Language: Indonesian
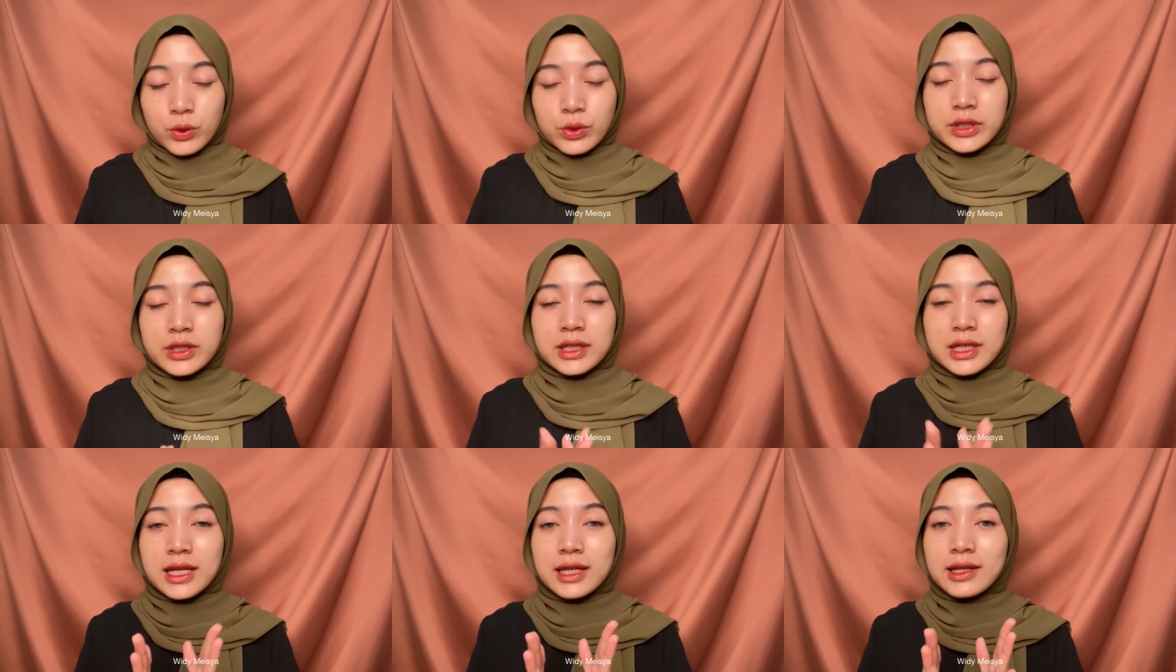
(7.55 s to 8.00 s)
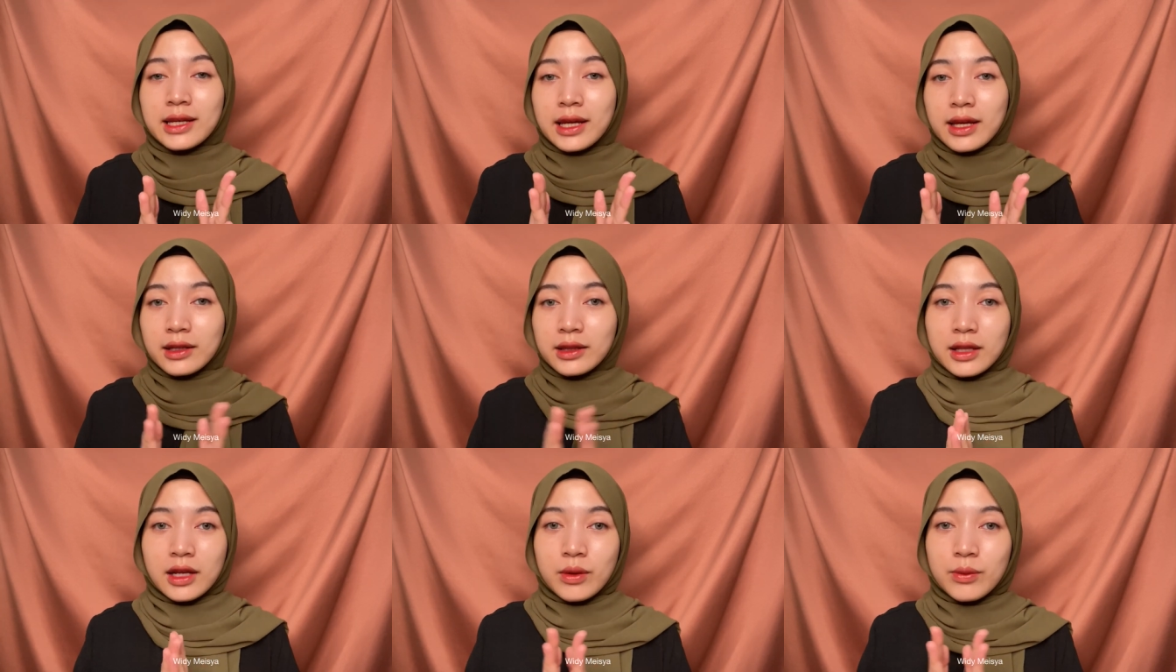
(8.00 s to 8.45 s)
skincare
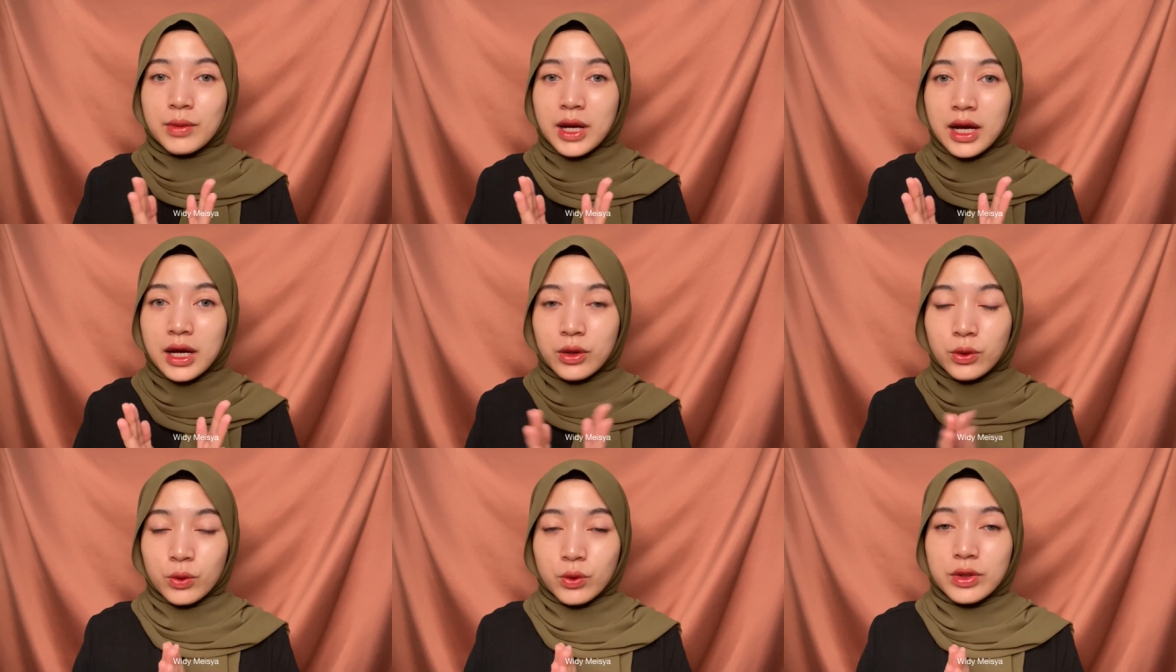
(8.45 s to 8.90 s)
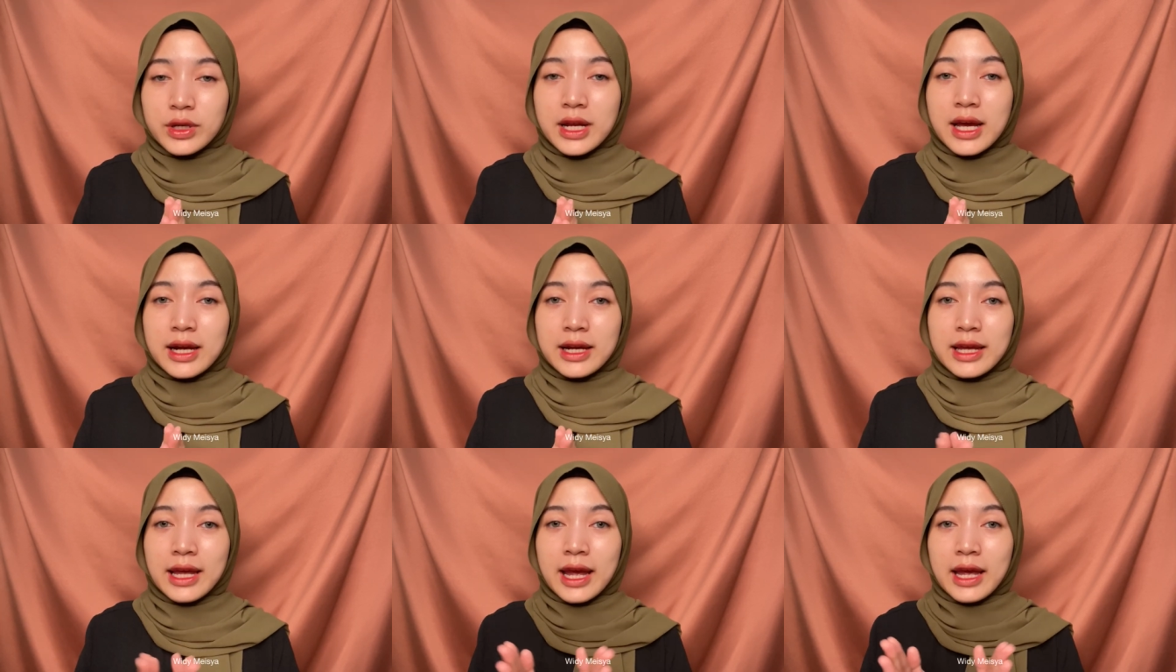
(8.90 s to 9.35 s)
terbaru
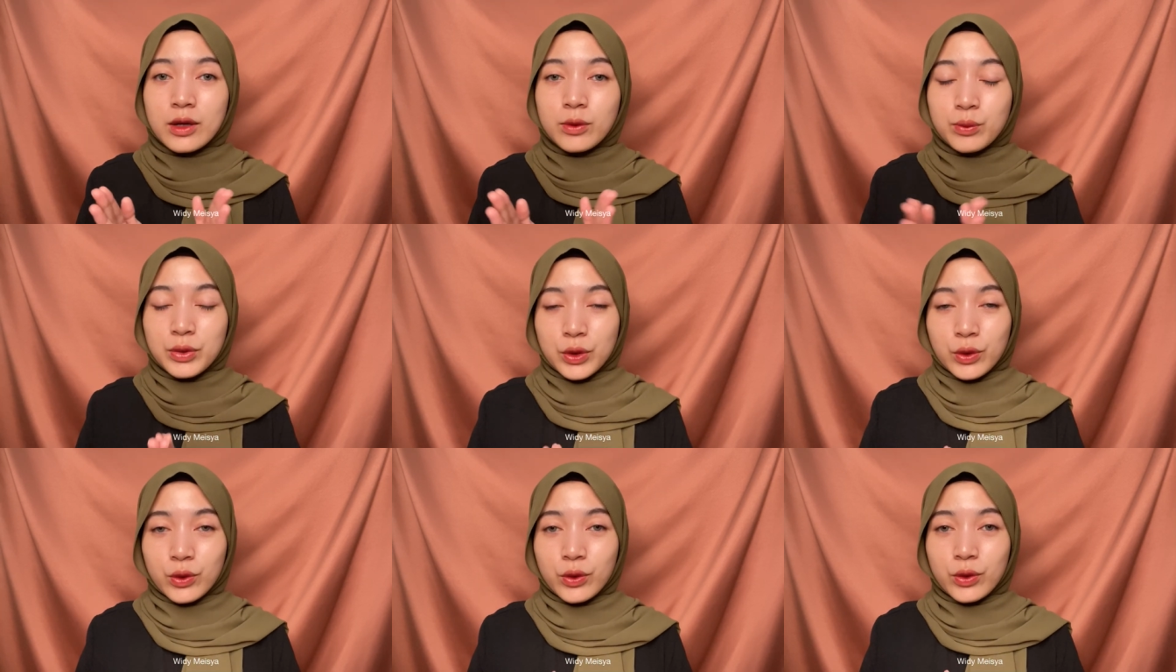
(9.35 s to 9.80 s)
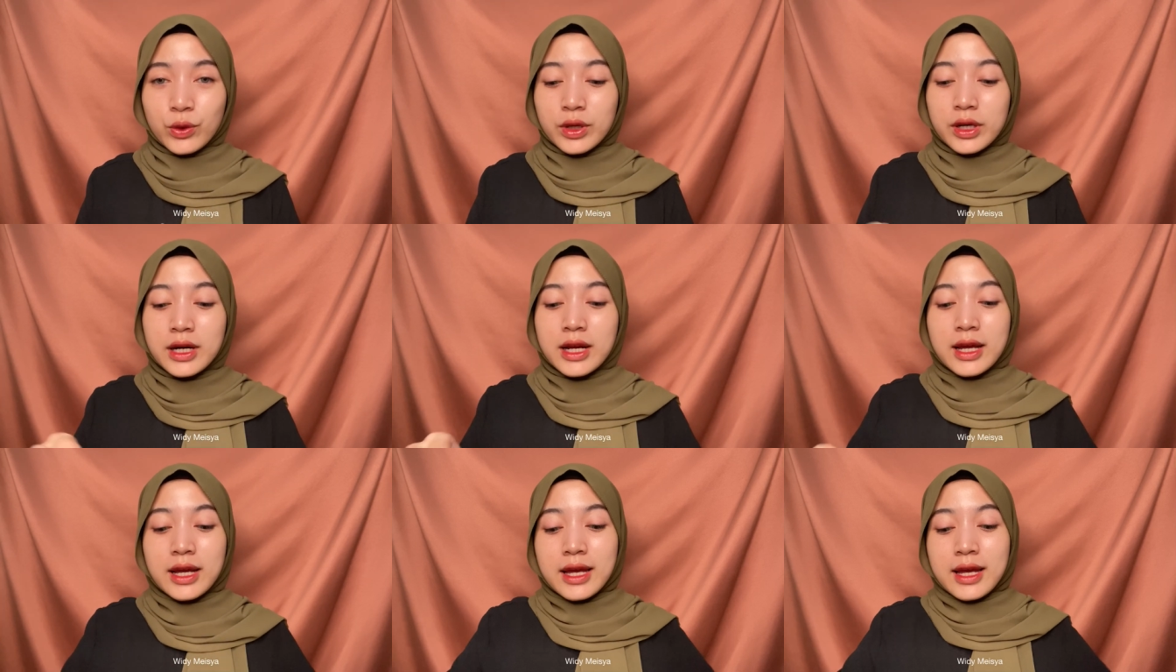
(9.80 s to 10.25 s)
dari Pure.